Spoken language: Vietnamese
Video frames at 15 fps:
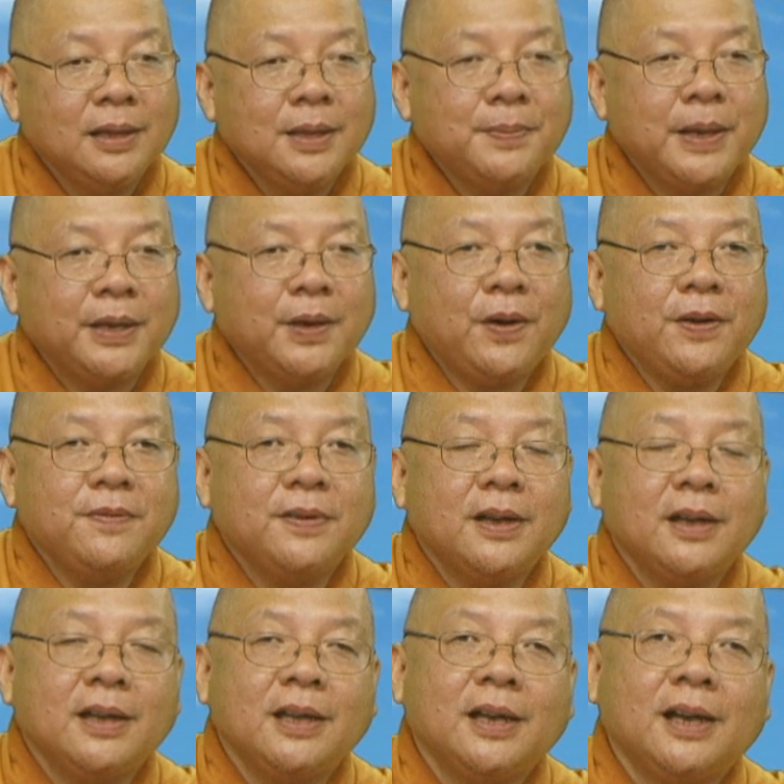nhưng mà nói
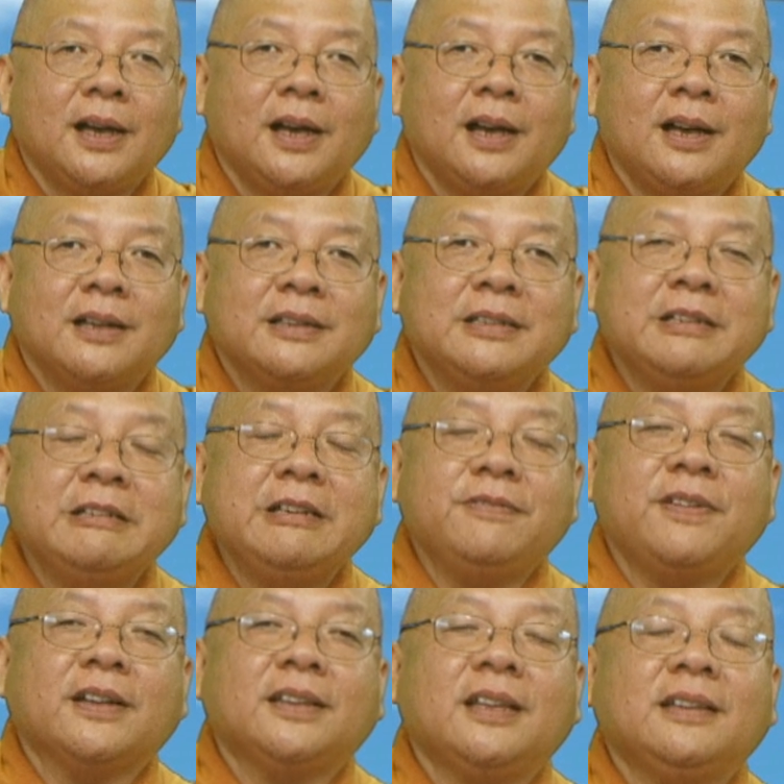về à, như đức
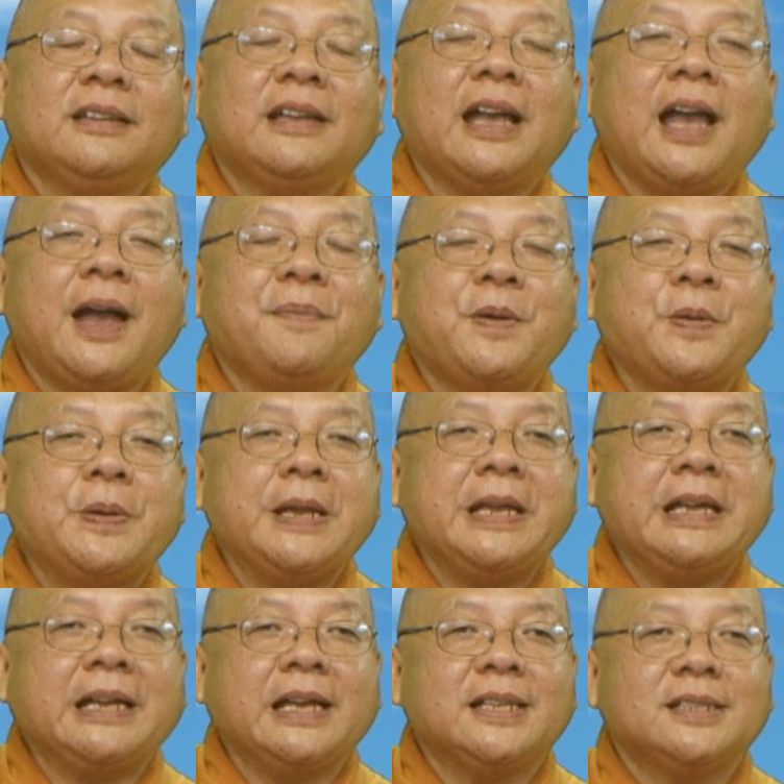phật thích ca mâu
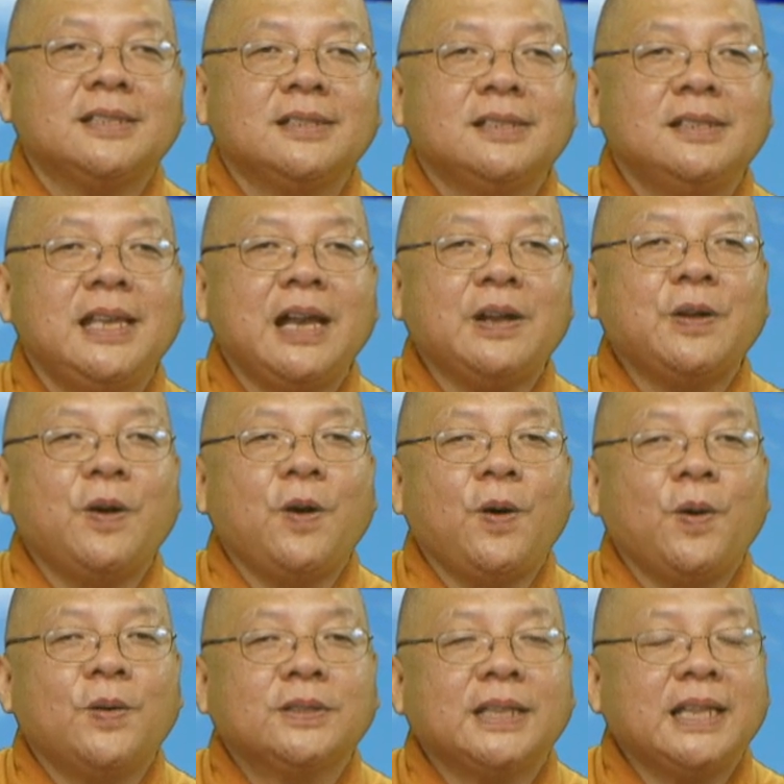ni ngày xưa giác
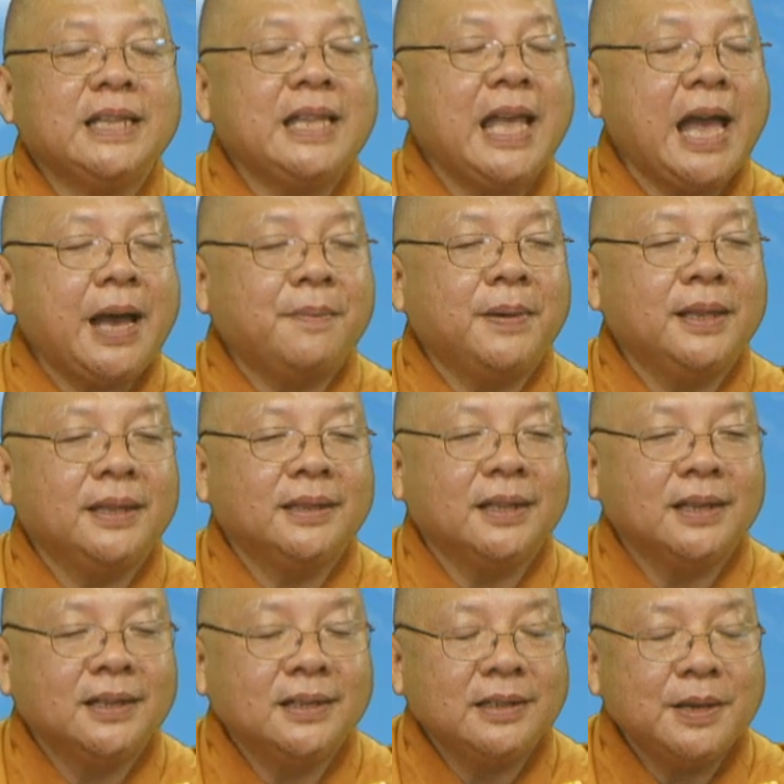ngộ sanh già bệnh
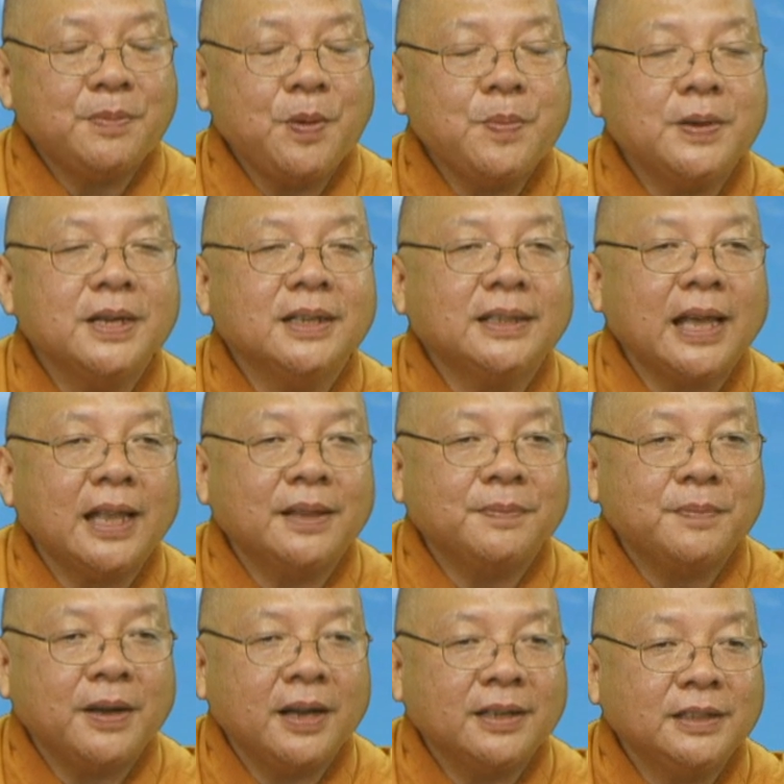tử nơi bốn cửa
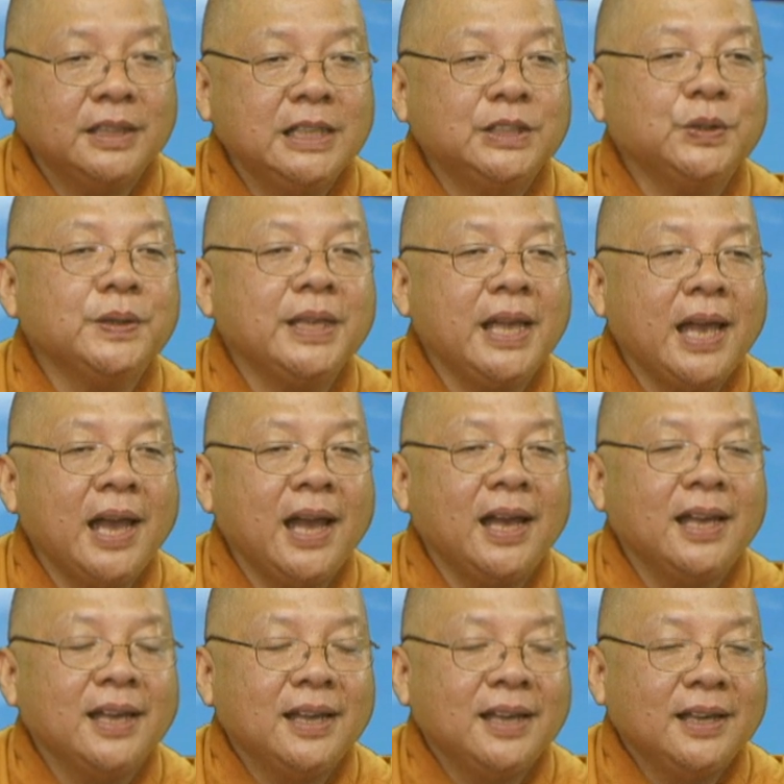thành mà đi xuất gia
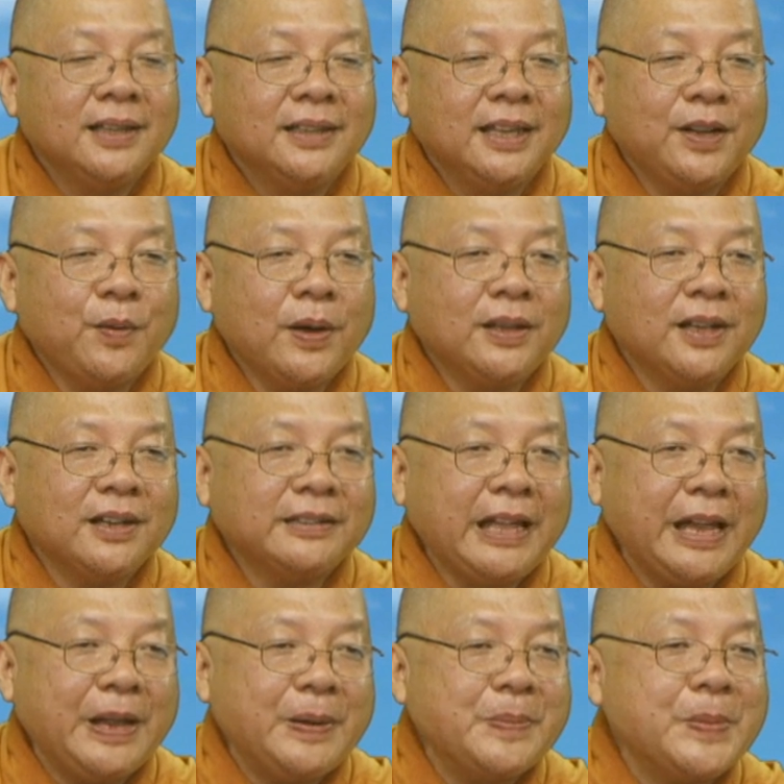thì quả thật
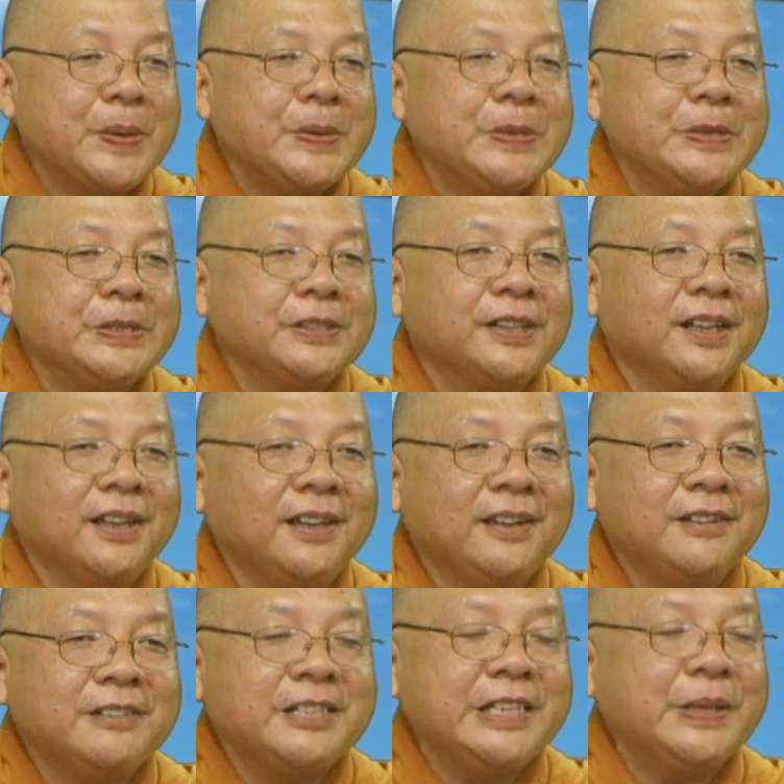thầy không có được
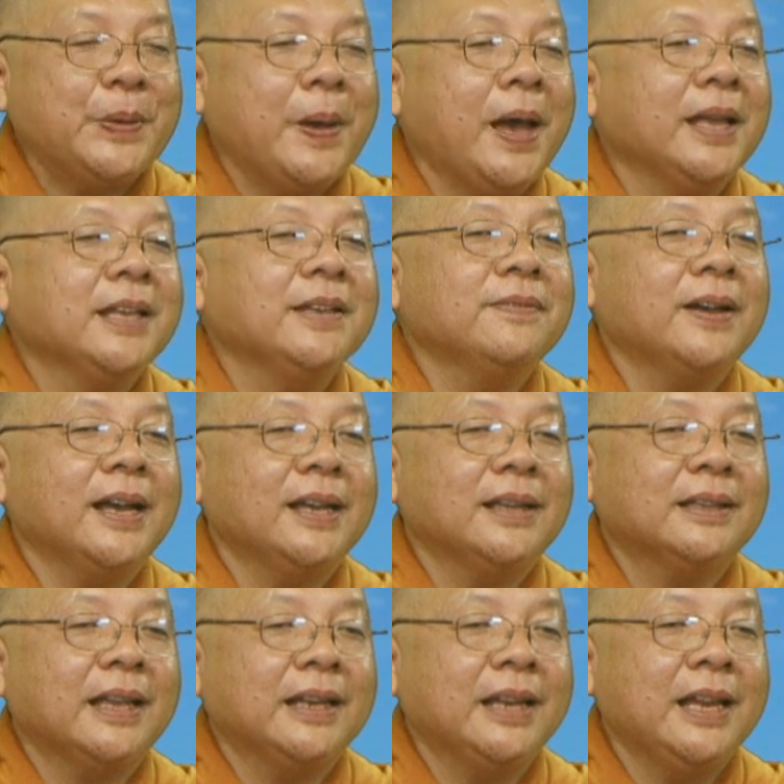cái trí tuệ như vậy
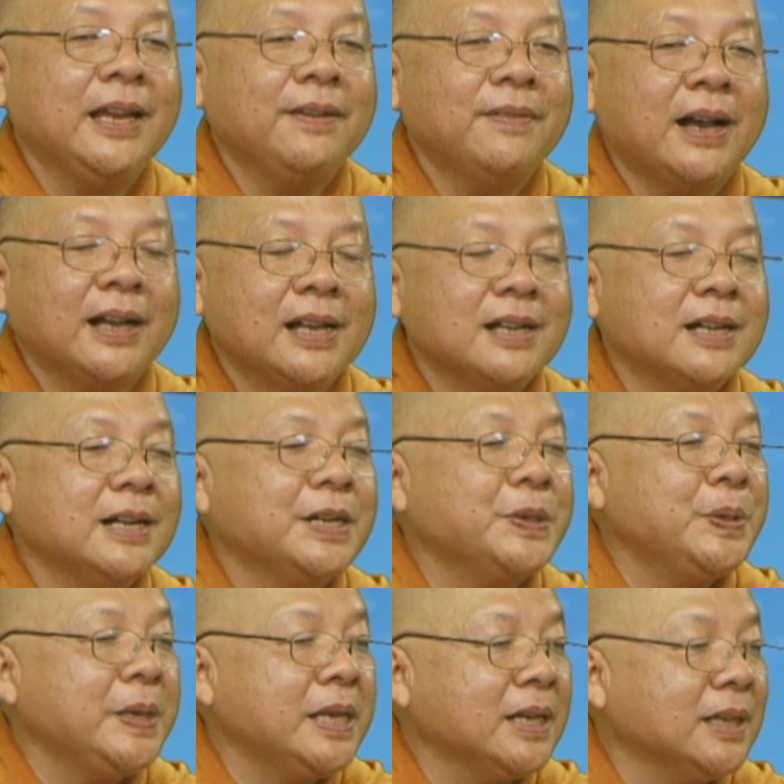thầy đi bằng cái cơ
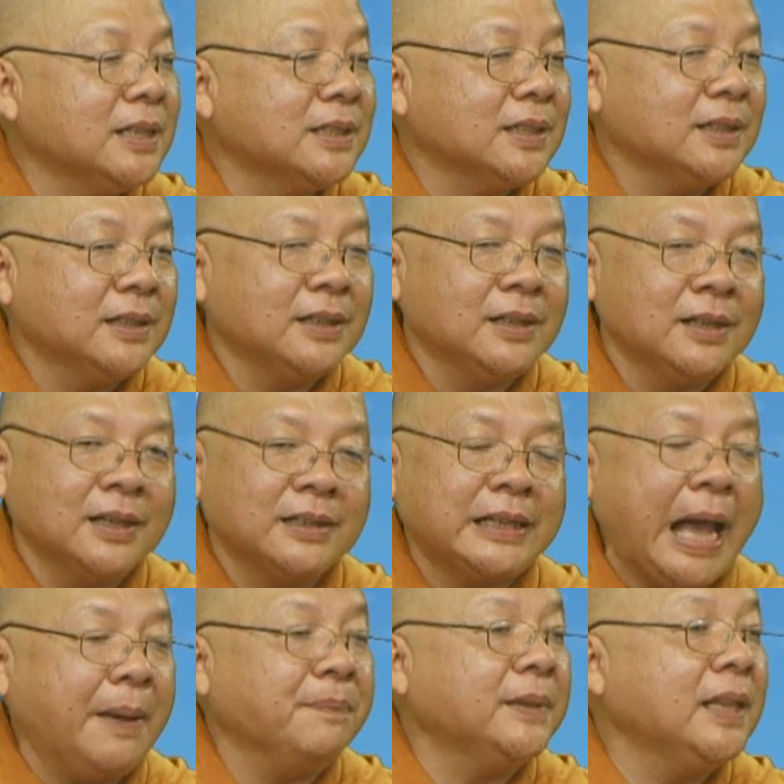duyên cái sự
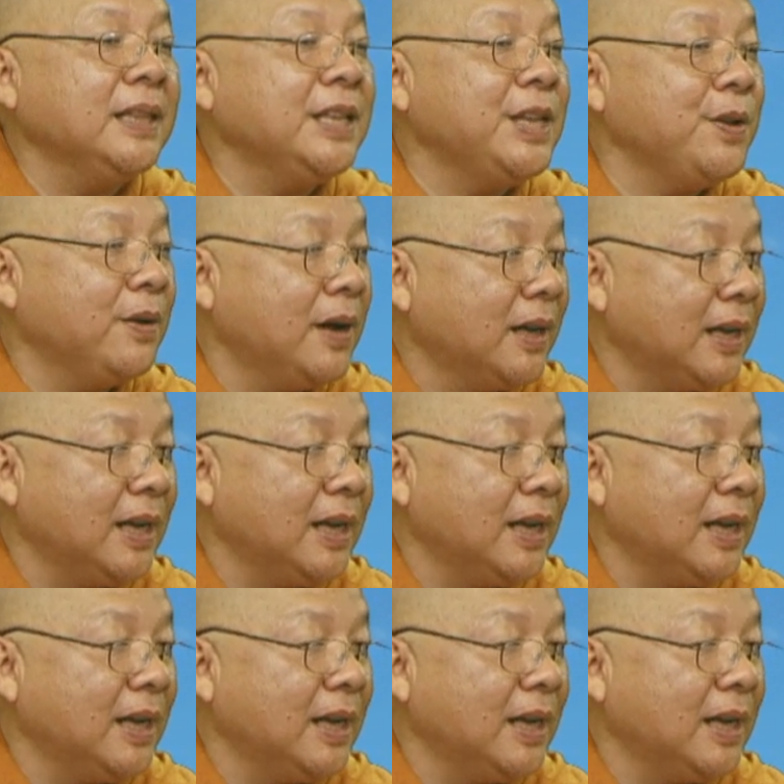cảm tính nhiều hơn